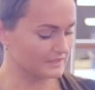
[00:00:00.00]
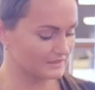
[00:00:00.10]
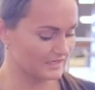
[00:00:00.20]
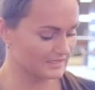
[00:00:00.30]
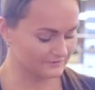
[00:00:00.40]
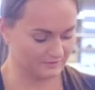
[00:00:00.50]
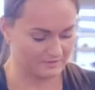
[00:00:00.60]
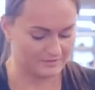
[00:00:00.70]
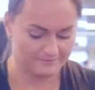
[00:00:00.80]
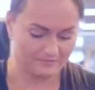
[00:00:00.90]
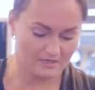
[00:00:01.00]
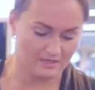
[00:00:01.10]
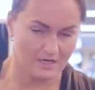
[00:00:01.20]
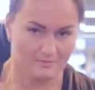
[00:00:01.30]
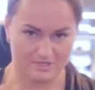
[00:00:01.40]
Для этого мы
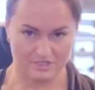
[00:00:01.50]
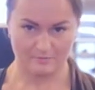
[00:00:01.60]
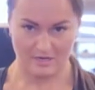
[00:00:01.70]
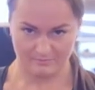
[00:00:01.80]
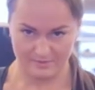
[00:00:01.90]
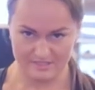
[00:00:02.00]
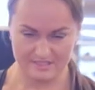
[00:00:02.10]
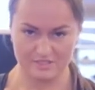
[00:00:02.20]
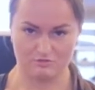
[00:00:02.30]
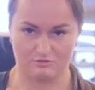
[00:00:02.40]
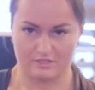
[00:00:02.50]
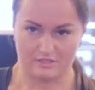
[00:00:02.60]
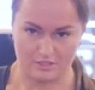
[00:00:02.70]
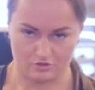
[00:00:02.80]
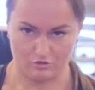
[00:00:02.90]
прижимаем поясницу к
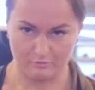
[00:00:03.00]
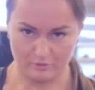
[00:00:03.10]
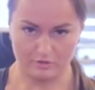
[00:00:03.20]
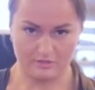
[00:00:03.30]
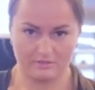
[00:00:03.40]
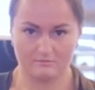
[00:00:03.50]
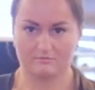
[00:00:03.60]
тренажеру плотно,